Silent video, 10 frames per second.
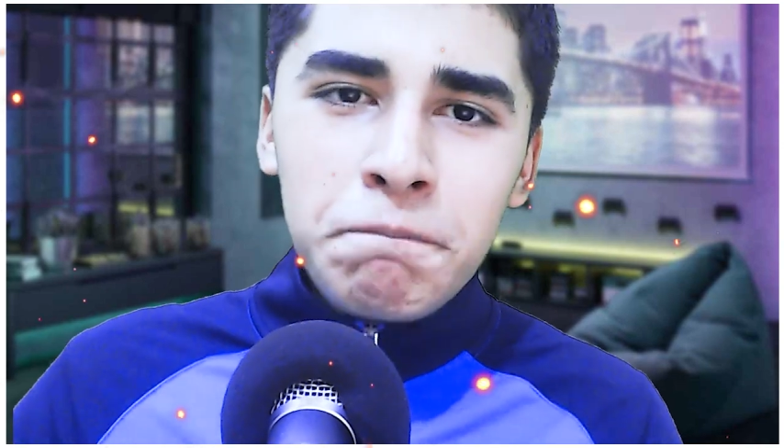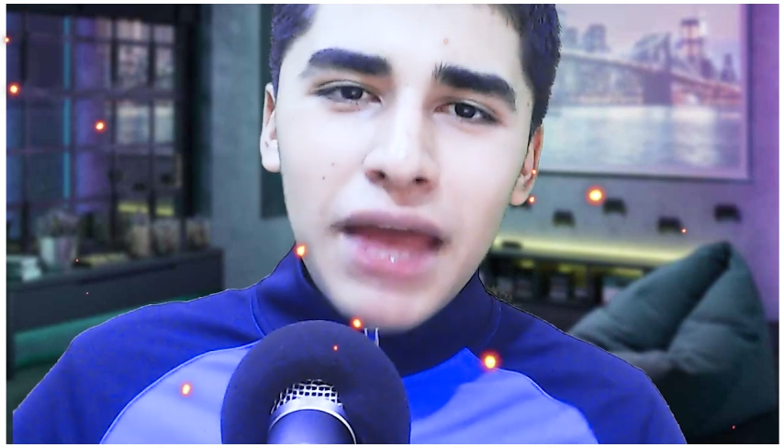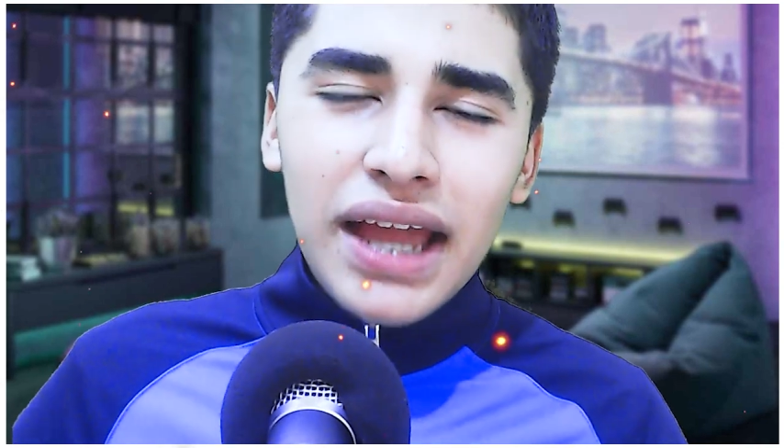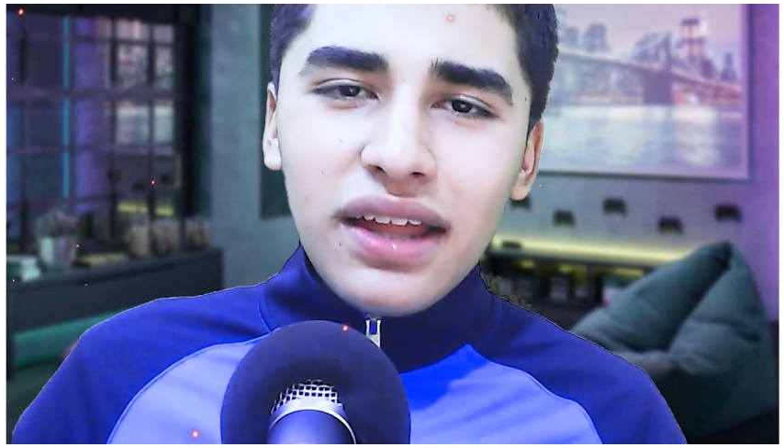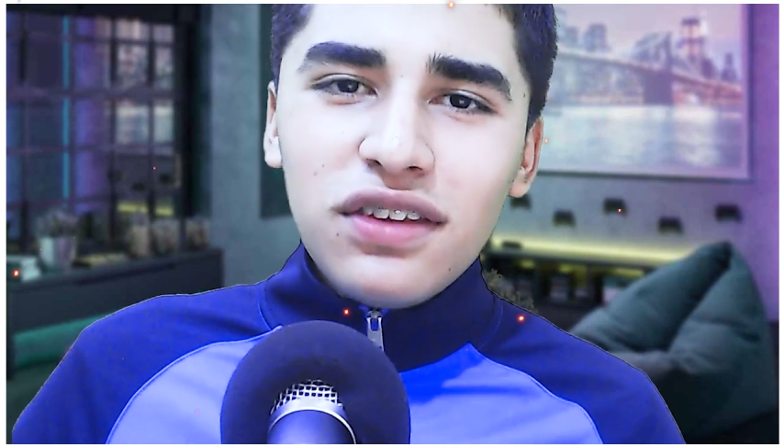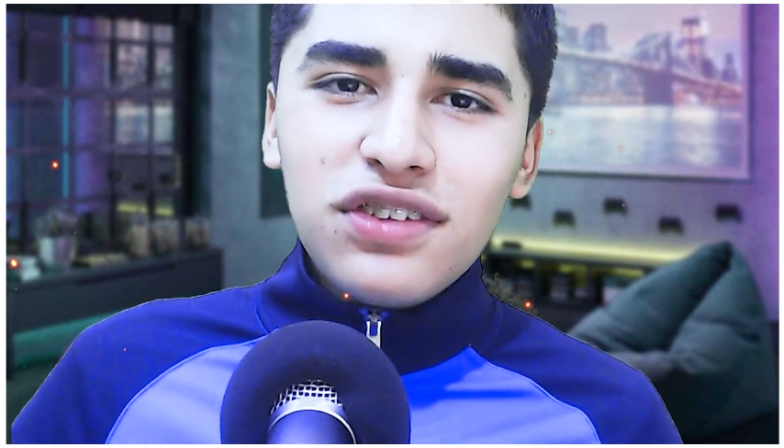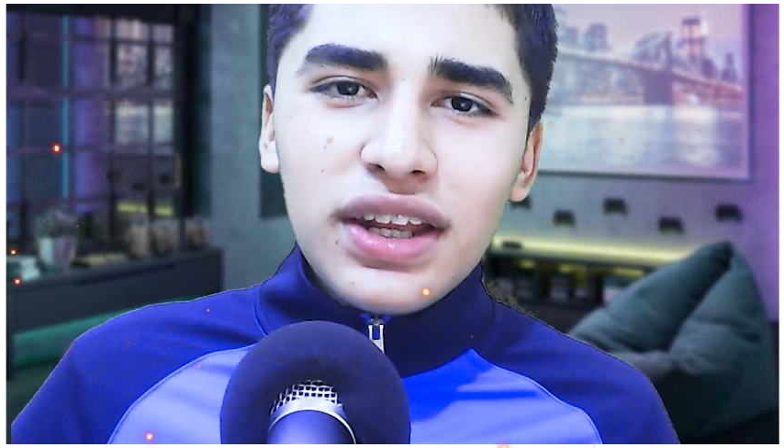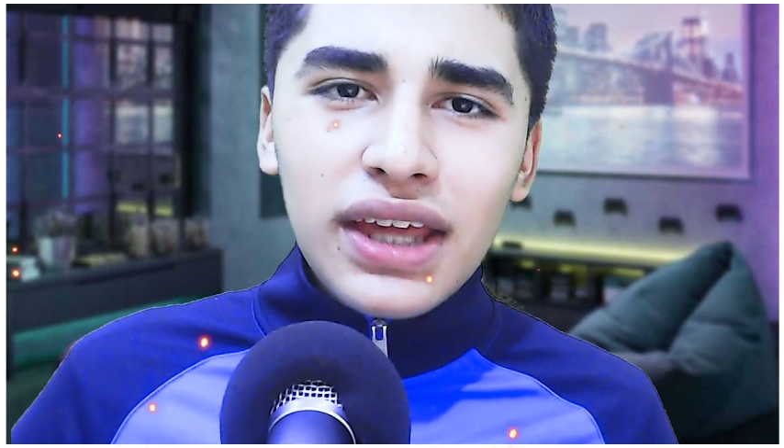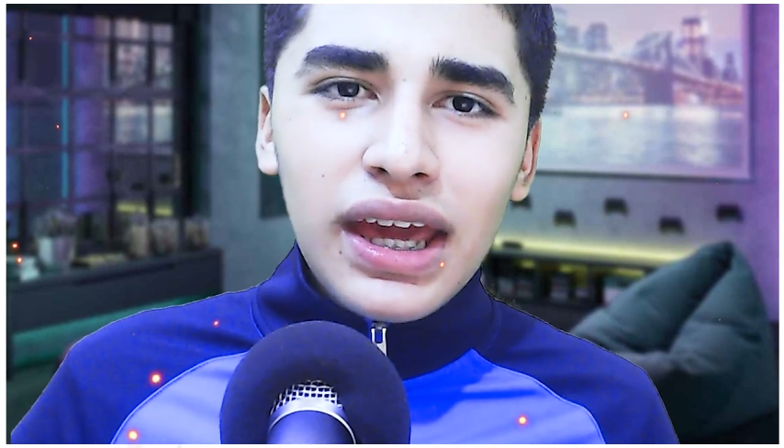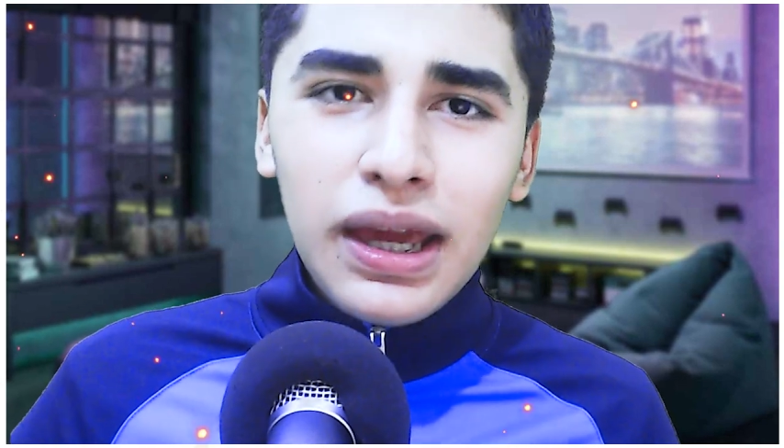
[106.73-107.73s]
Hay que decir
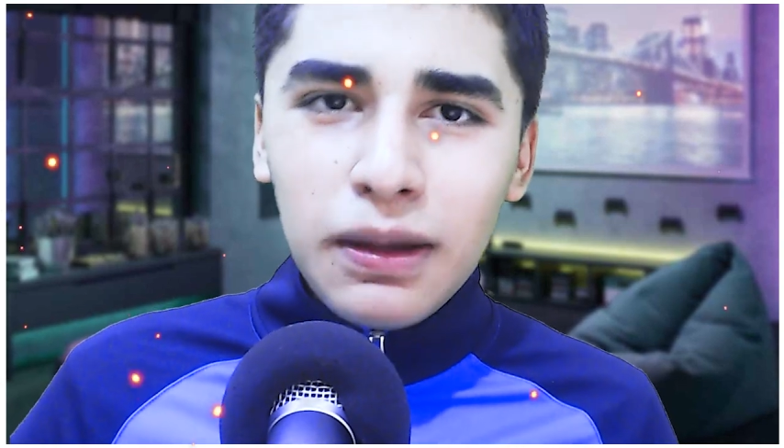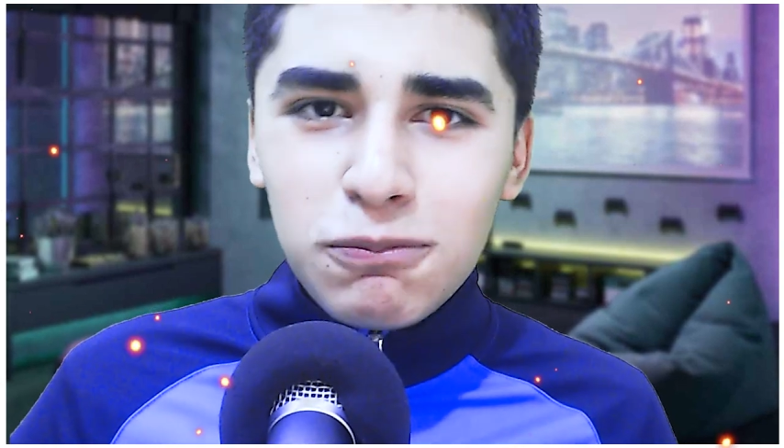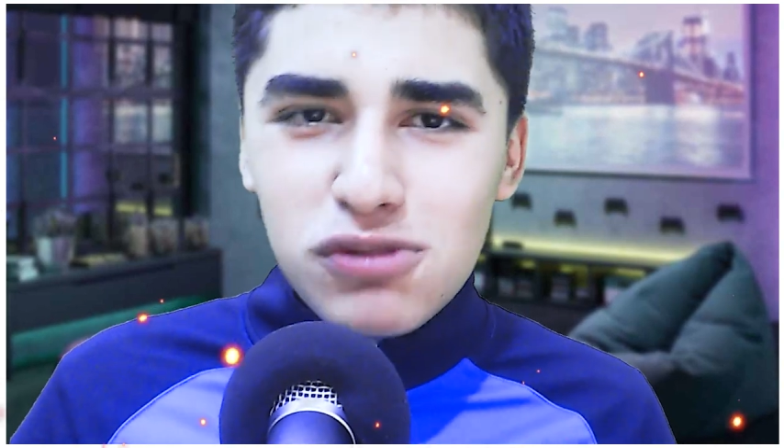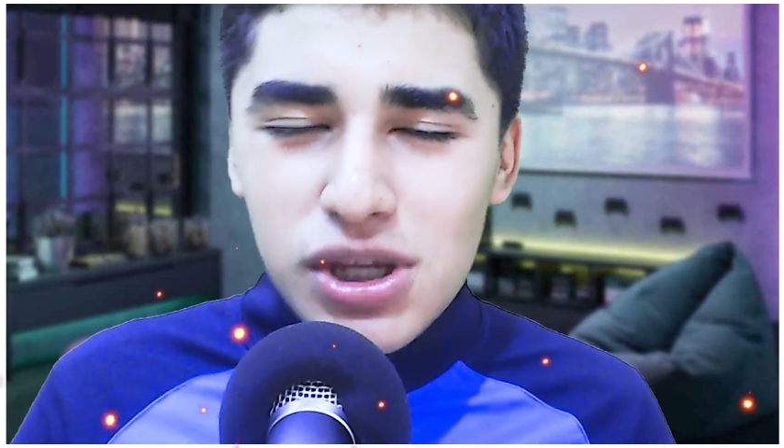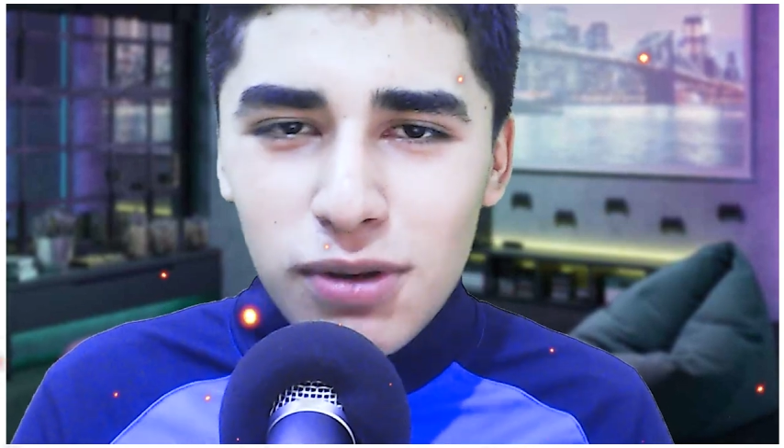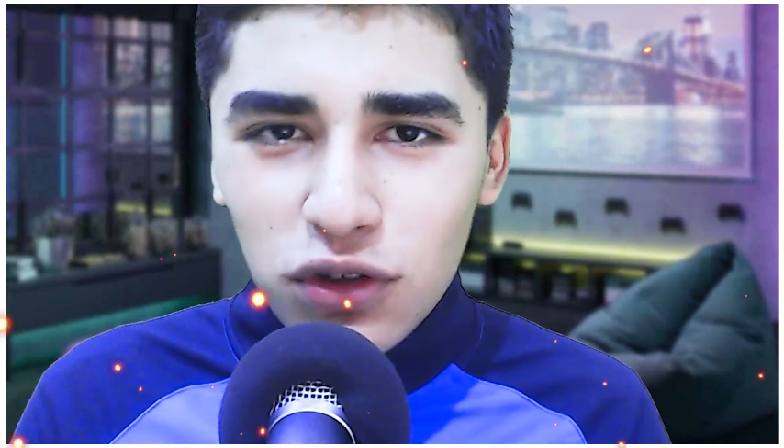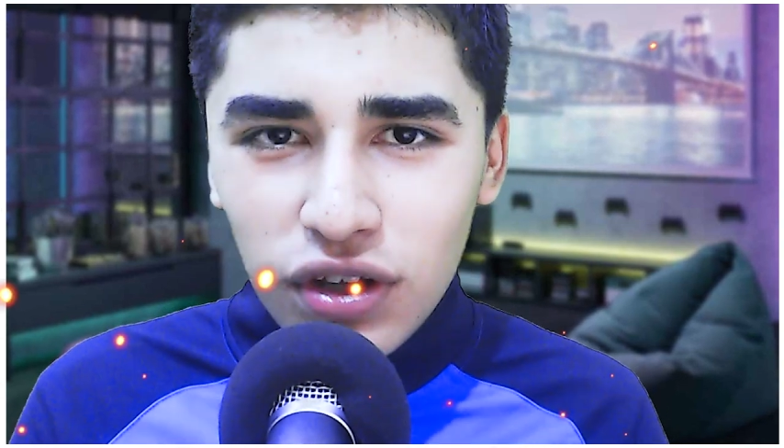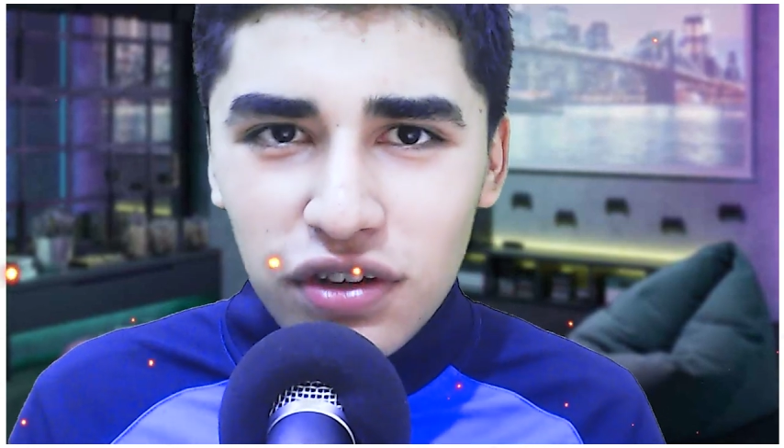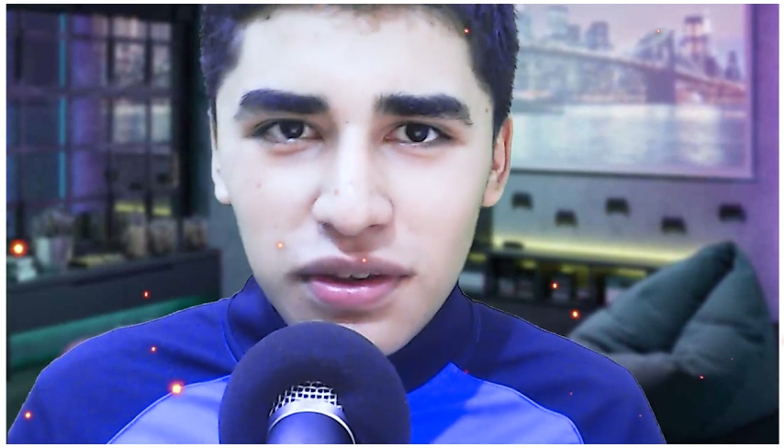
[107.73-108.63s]
que Jimmy Lozano es de